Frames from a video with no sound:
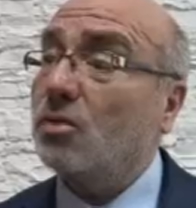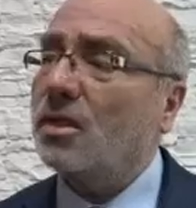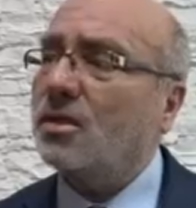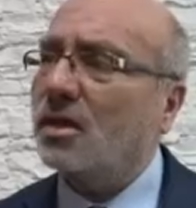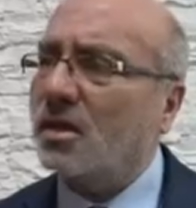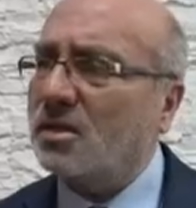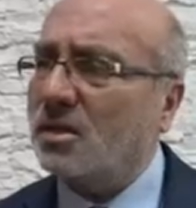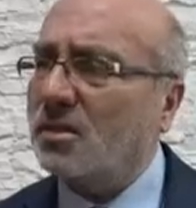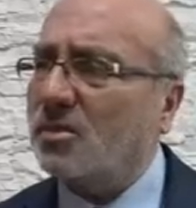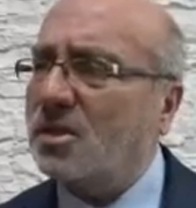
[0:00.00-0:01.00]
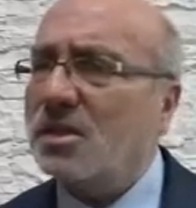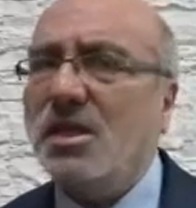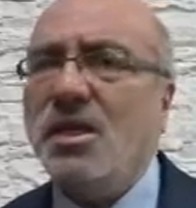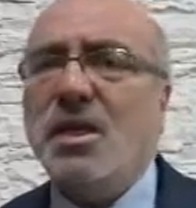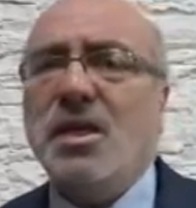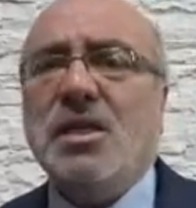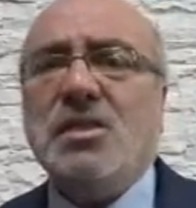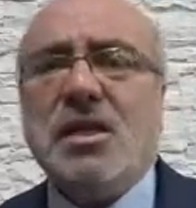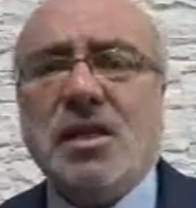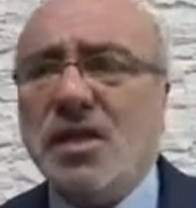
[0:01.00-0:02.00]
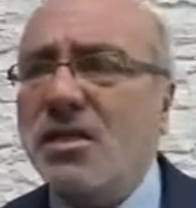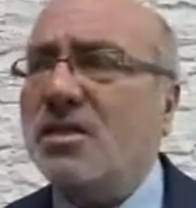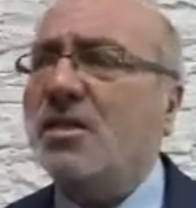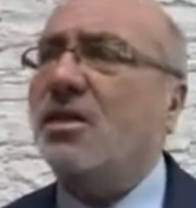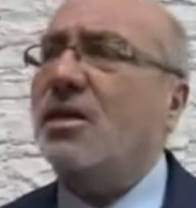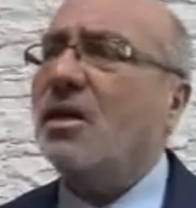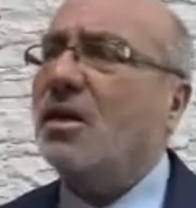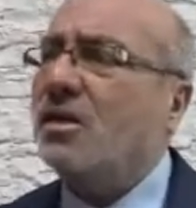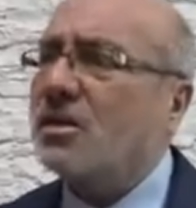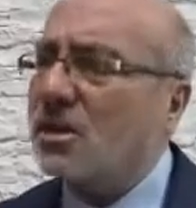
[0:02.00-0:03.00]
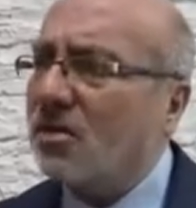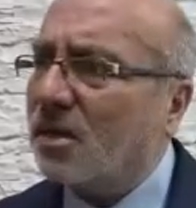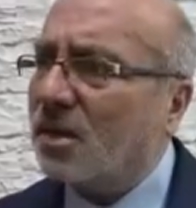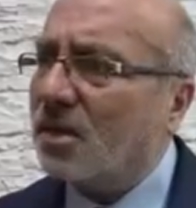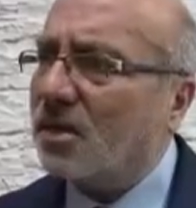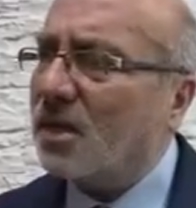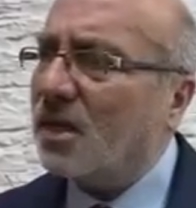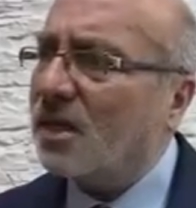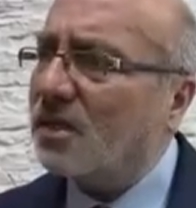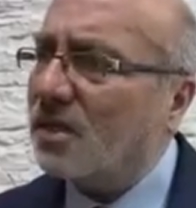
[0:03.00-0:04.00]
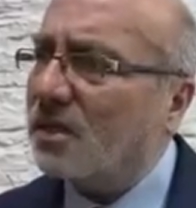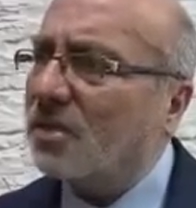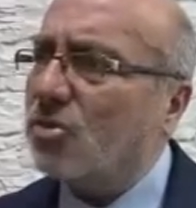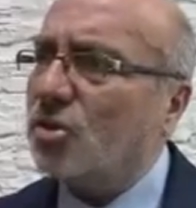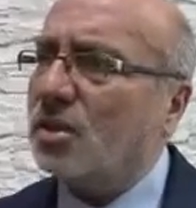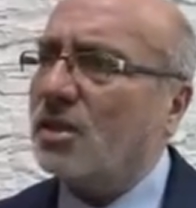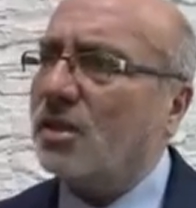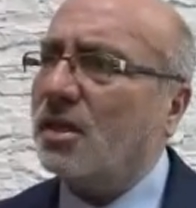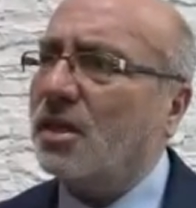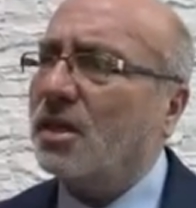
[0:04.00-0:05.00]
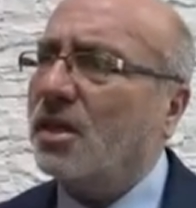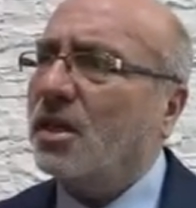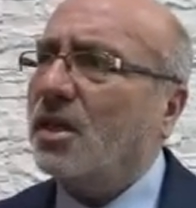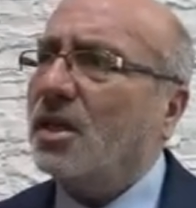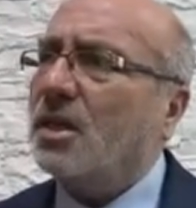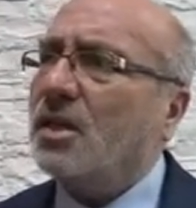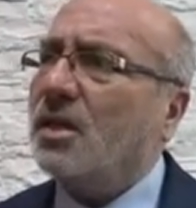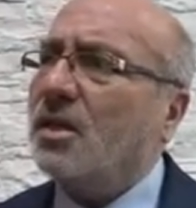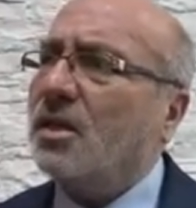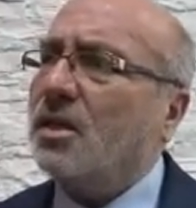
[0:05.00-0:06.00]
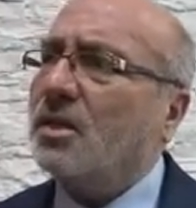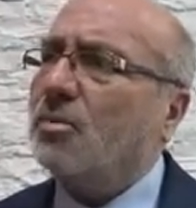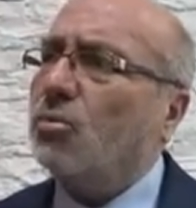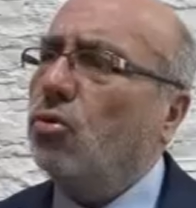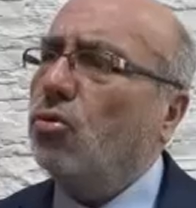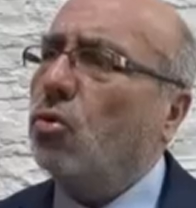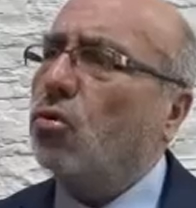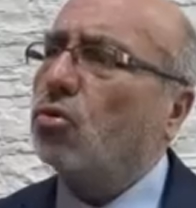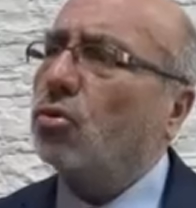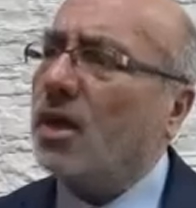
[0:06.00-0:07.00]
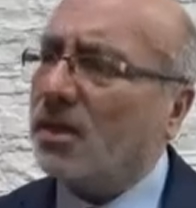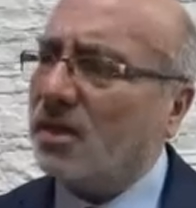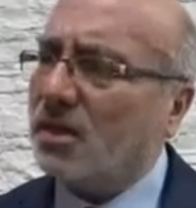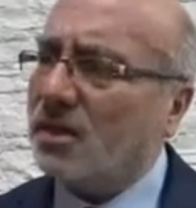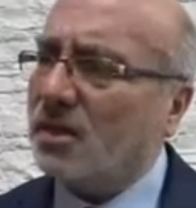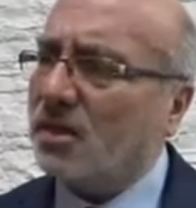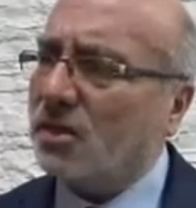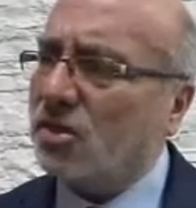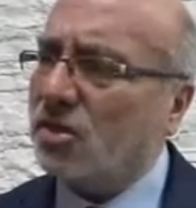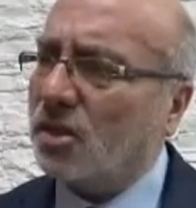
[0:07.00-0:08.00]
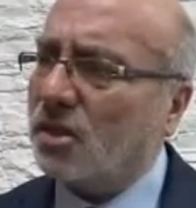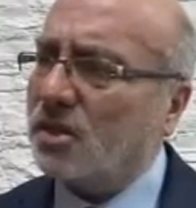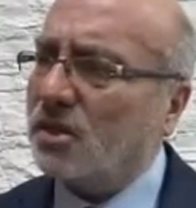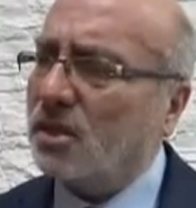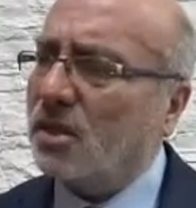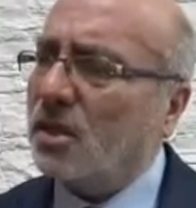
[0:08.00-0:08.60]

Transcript: olan Kayserimiz sanayisiyle, hayırseverleriyle entegre bir şekilde e, bu okulu daha da ileriye taşıyacağız.